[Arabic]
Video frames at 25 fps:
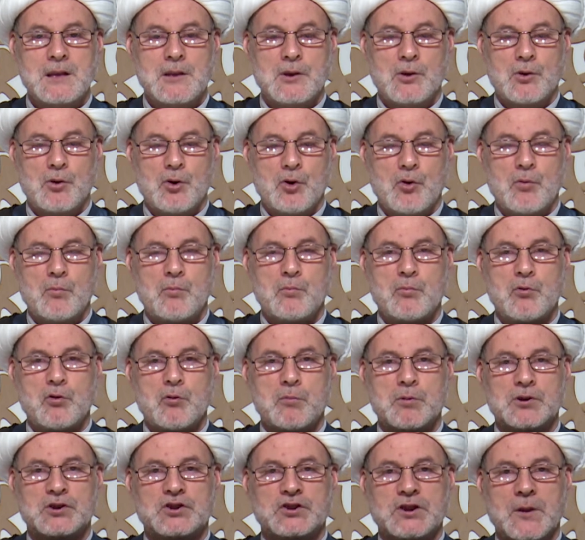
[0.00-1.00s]

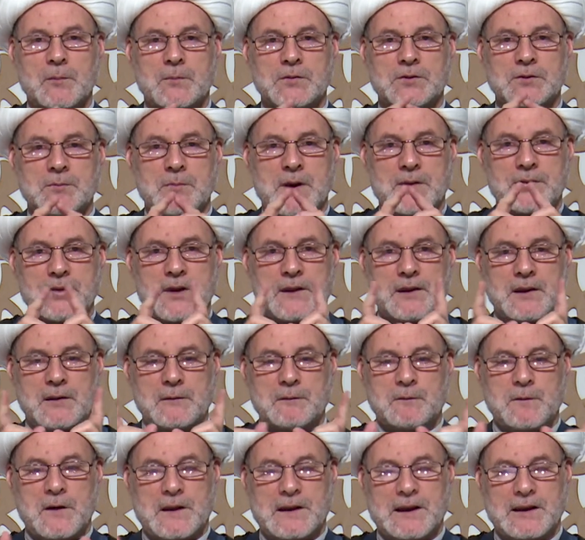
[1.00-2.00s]
أنبوب الشمس مثلا
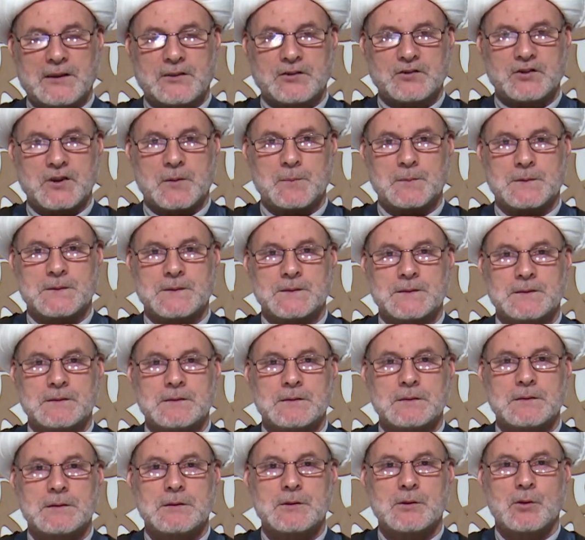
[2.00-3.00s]
فلك الشمس
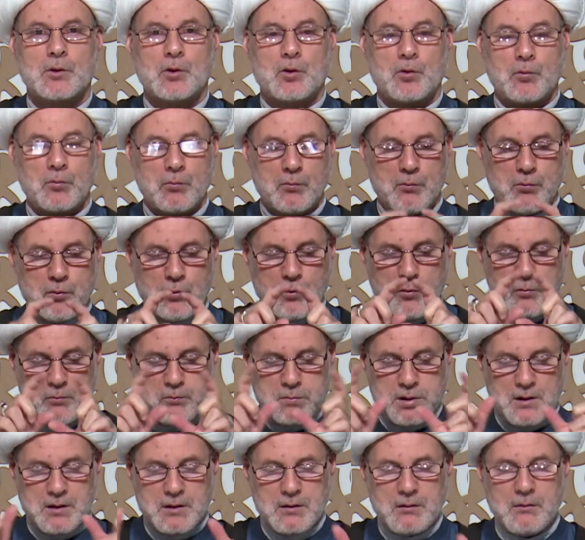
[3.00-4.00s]

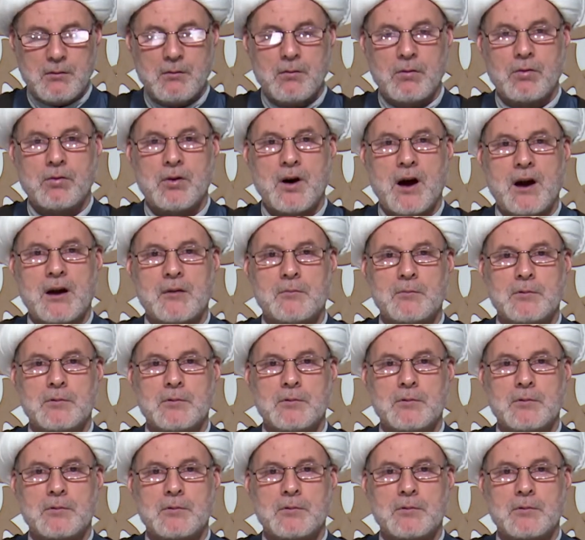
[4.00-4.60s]
أنبوب ضخم